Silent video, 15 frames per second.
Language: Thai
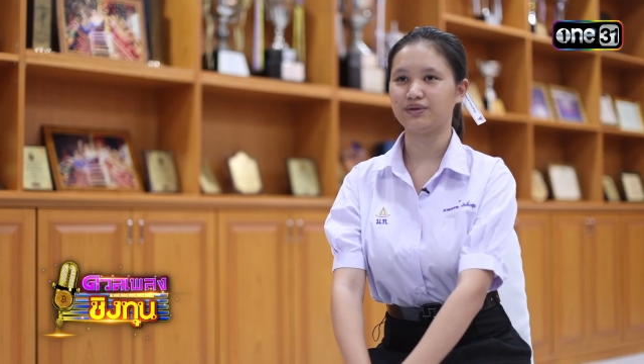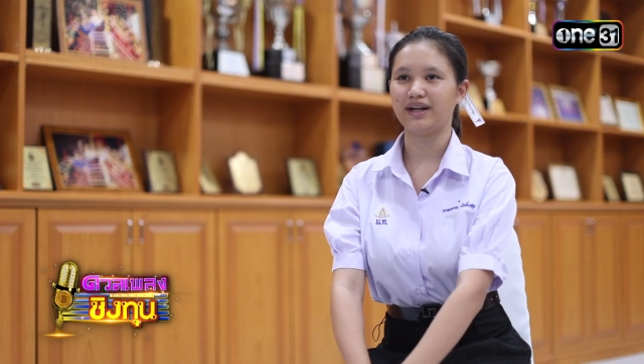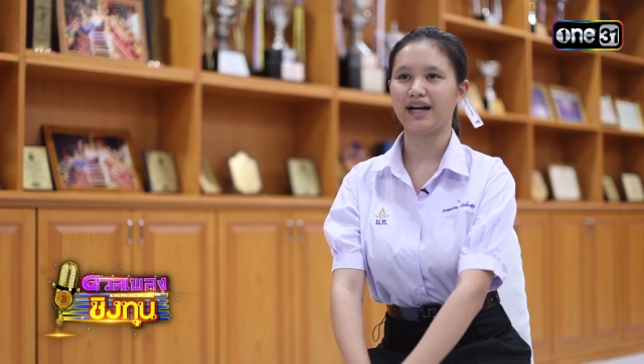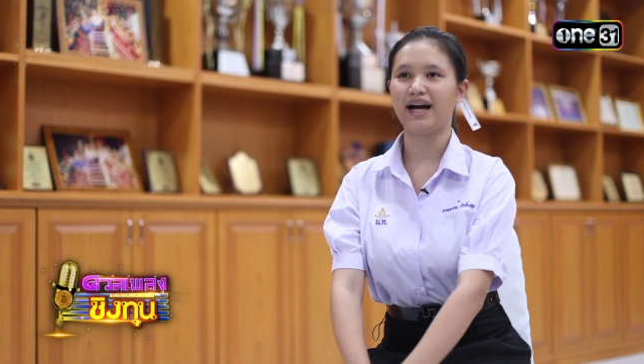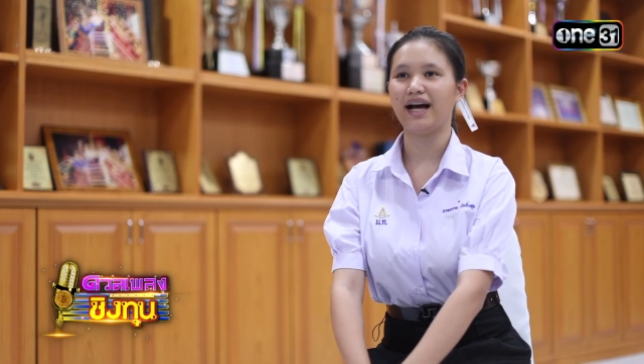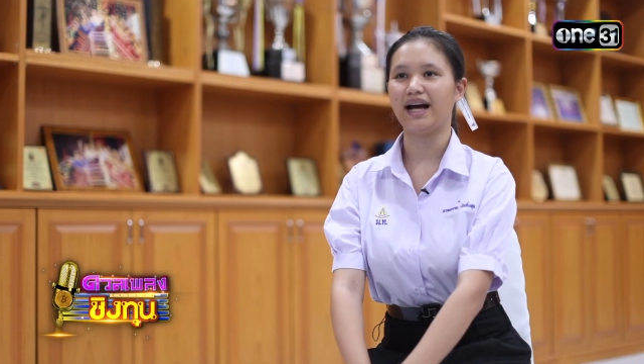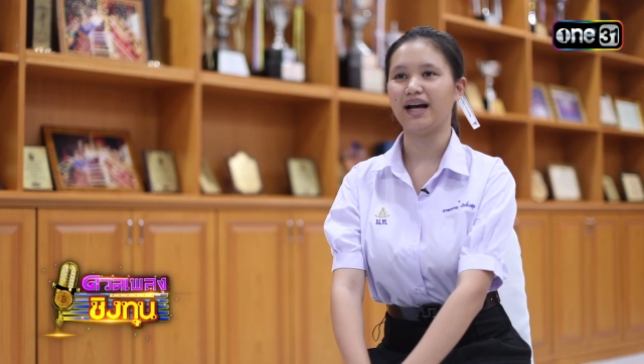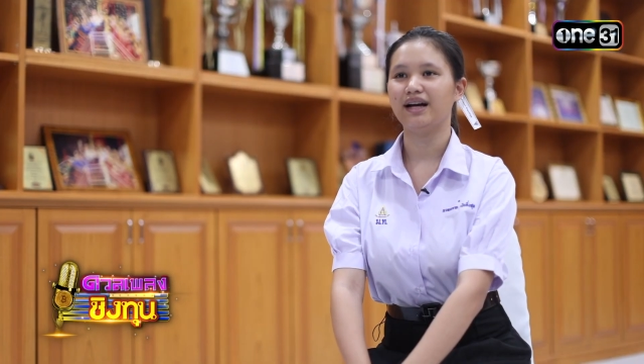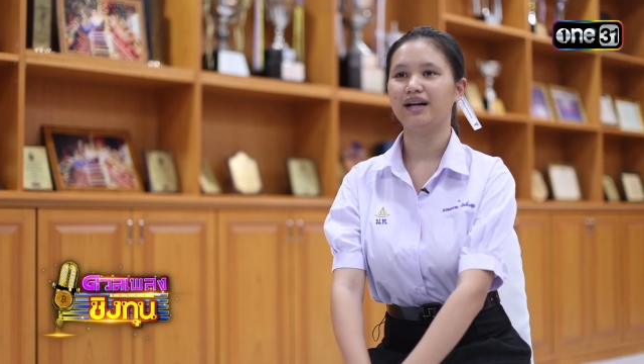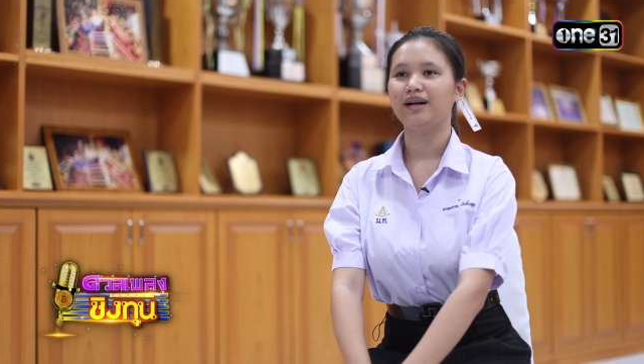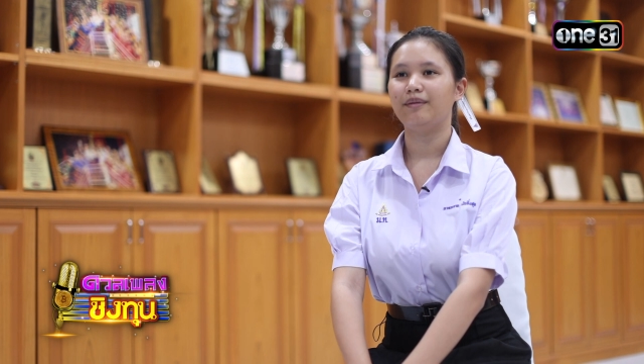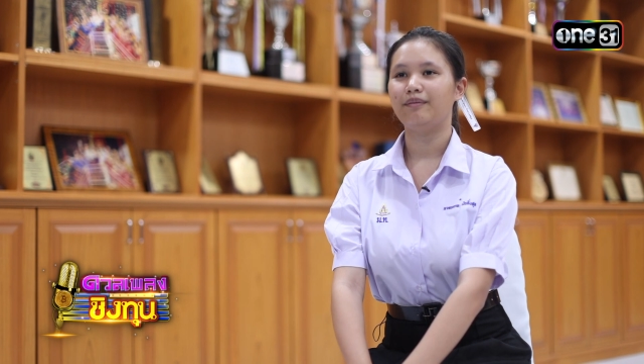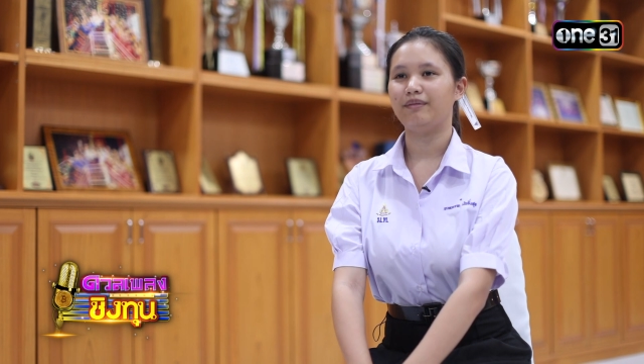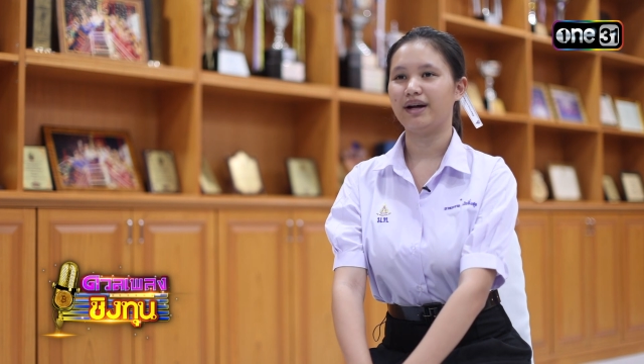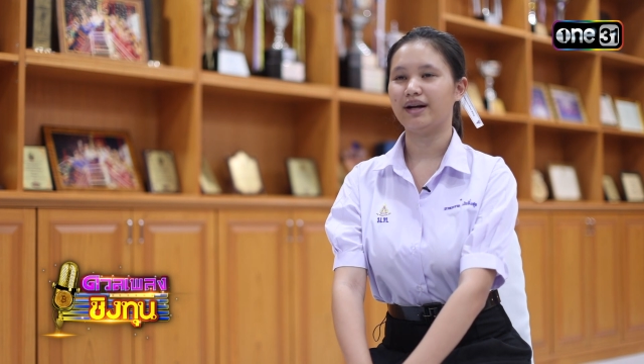ชุดอะค่ะ
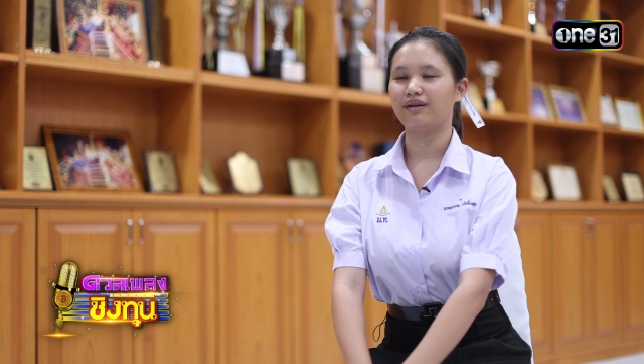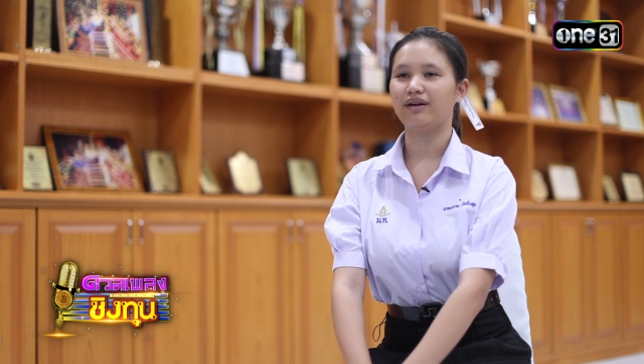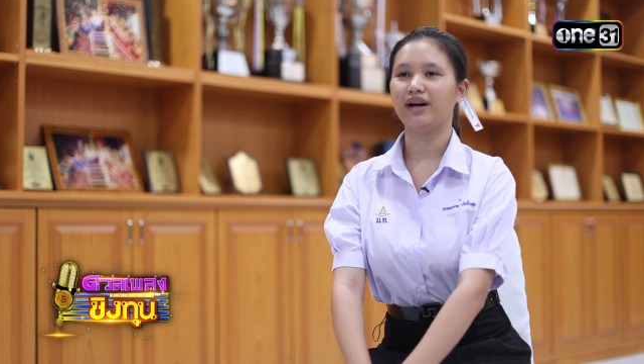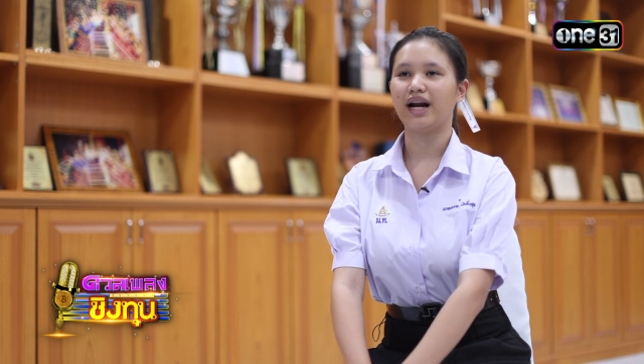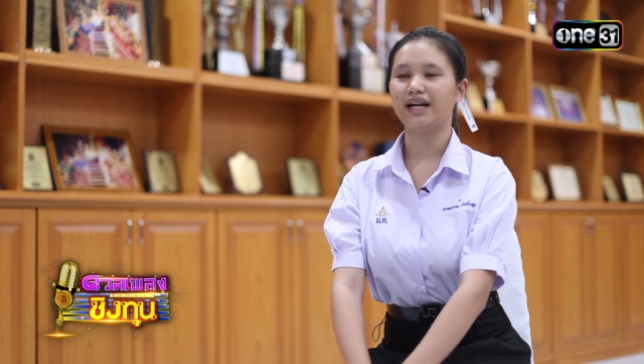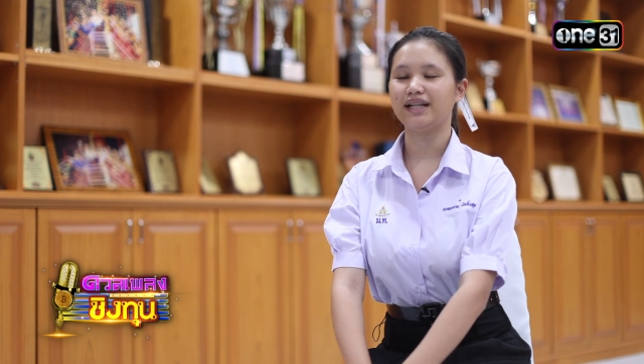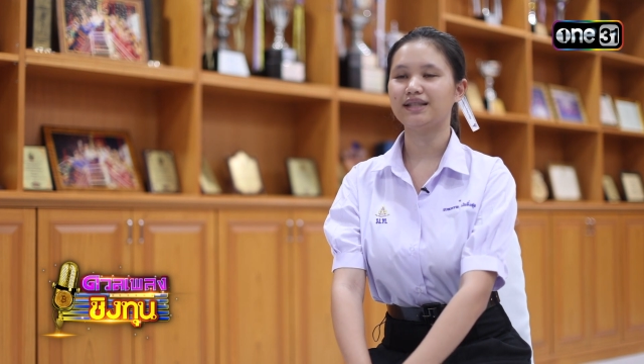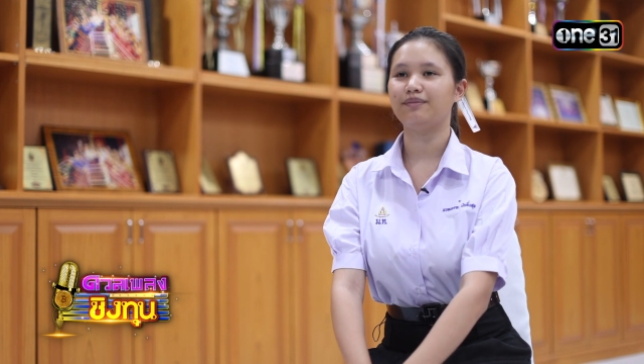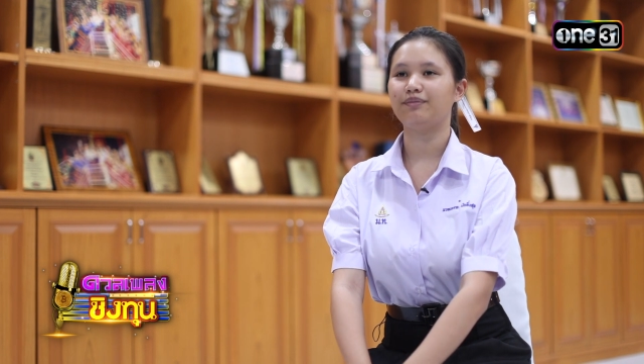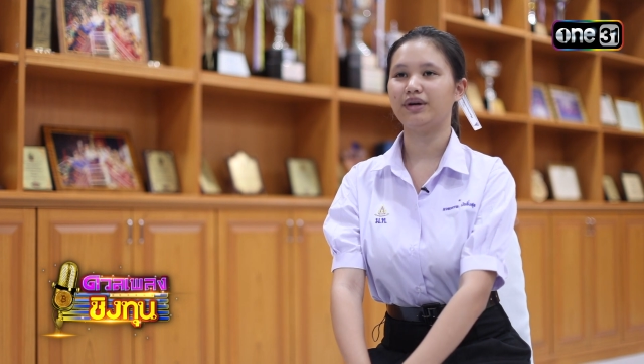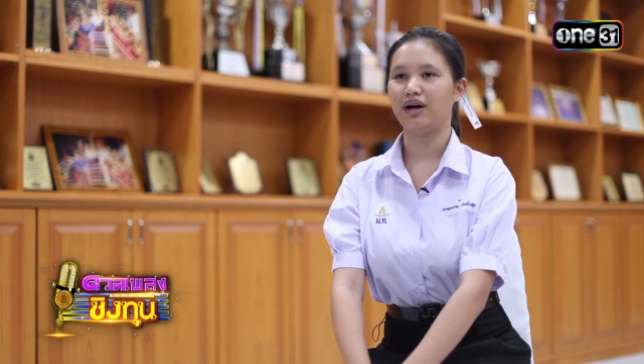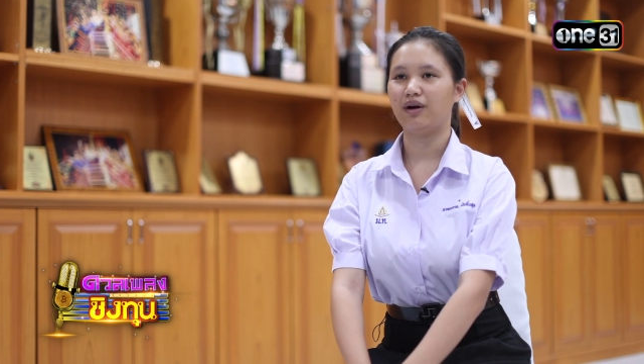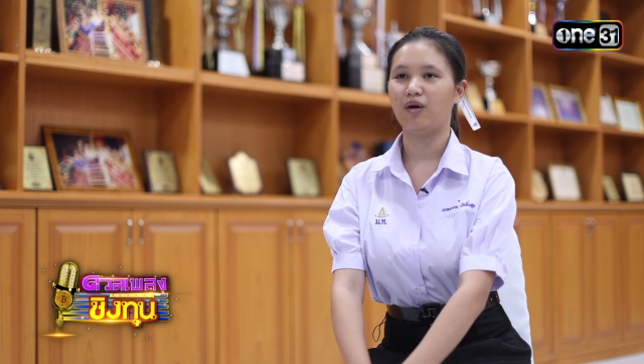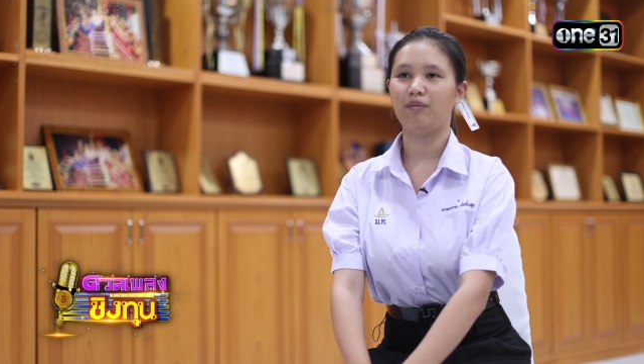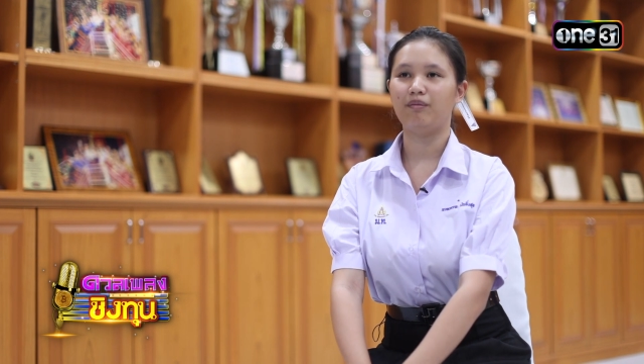มันค่อนข้างที่จะเปลื
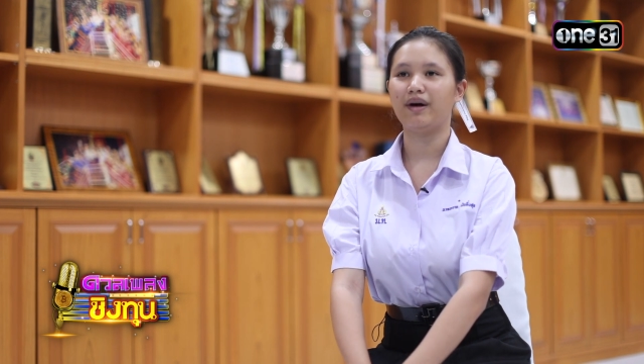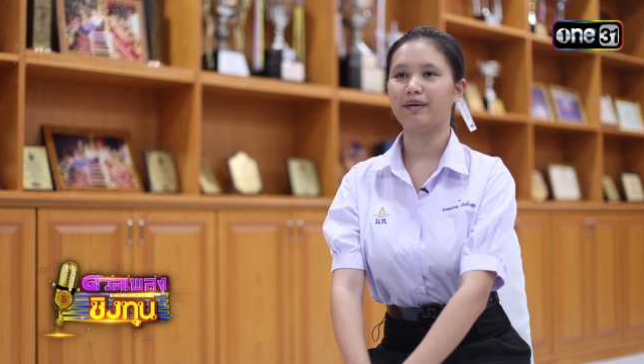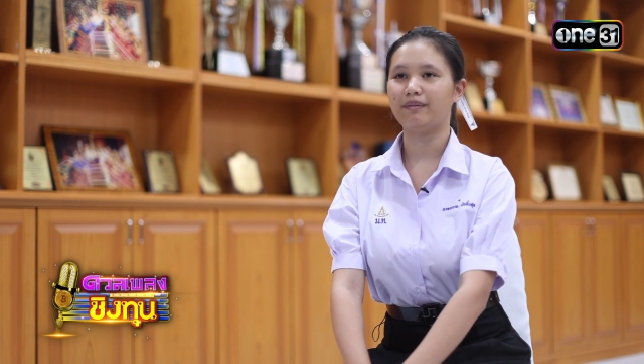องงบ